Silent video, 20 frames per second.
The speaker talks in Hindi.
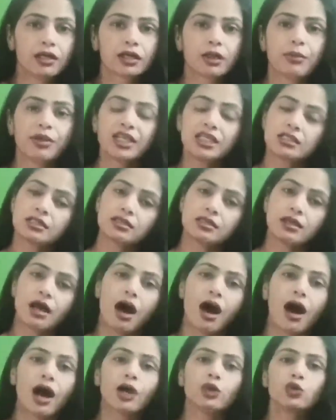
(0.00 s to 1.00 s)
कि भाई
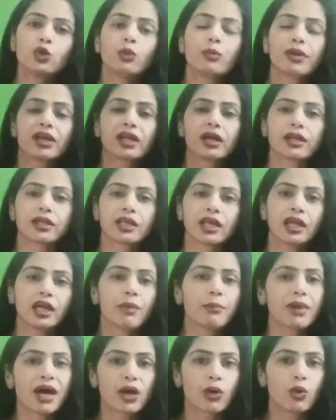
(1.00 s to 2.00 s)
हाथ ऊपर करके या
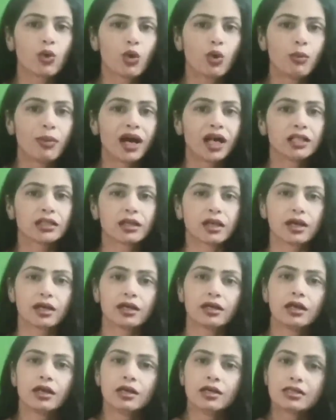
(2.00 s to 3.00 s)
पैरों को बांधकर
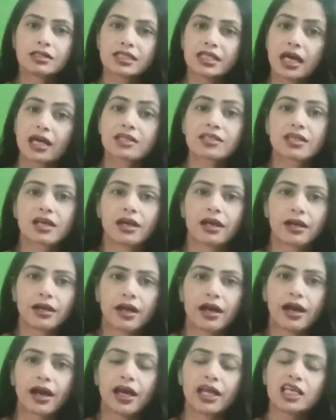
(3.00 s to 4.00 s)
सेक्स
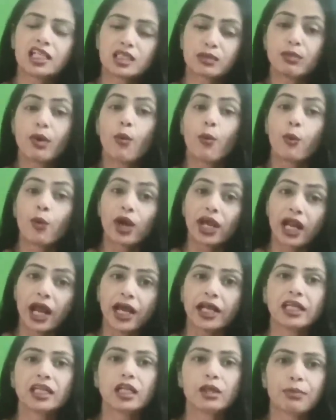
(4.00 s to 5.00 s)
करना है इसमें
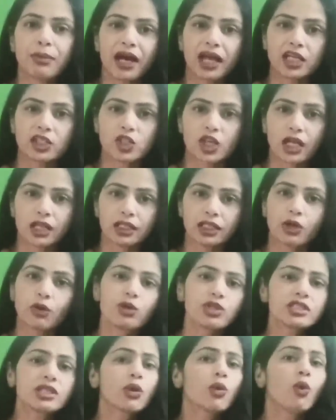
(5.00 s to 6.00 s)
वैरायटी पाई जाती है
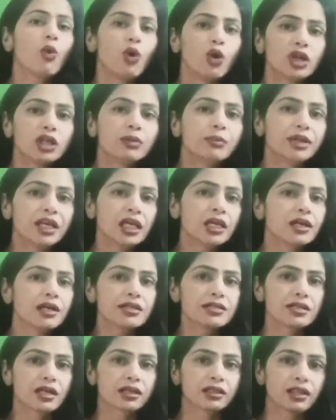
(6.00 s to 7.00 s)
और इसे कोई भी
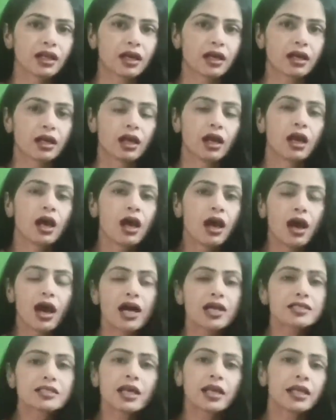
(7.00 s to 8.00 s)
कर सकता है
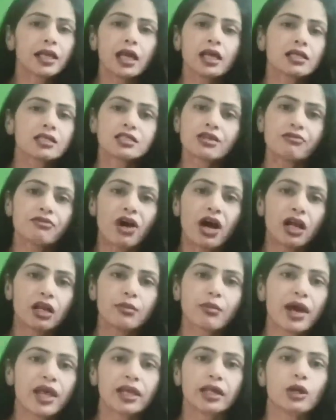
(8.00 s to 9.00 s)
ऐसा नहीं है ये सिर्फ
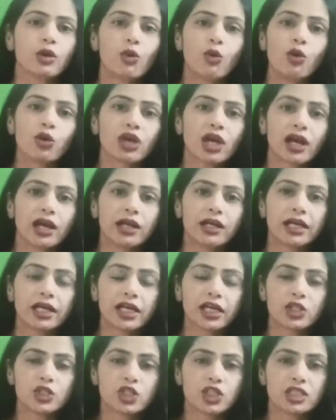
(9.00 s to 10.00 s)
अनमैरिड लोगों की करने
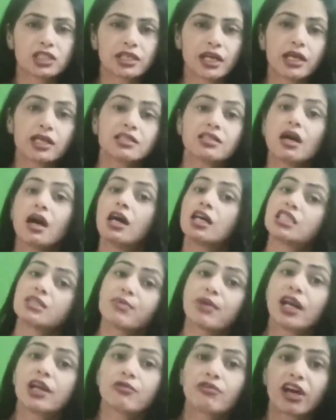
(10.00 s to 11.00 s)
की चीज है इसे
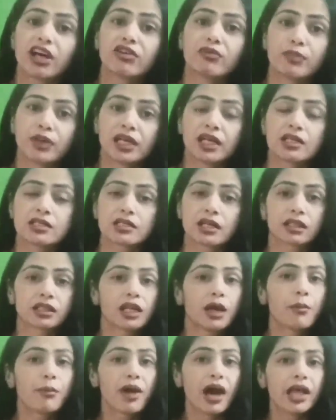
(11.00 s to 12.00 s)
हस्बैंड एंड वाइफ भी कर
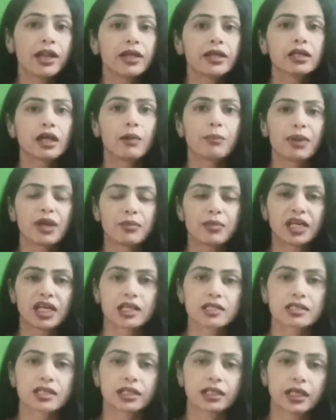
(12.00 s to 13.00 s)
सकते हैं मैरिड कपल भी
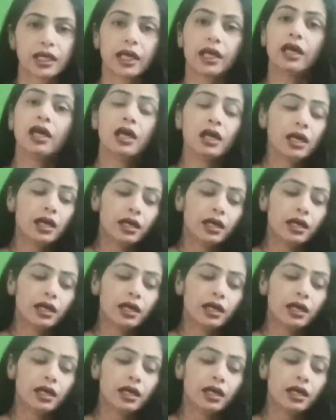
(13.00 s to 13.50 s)
कर सकते हैं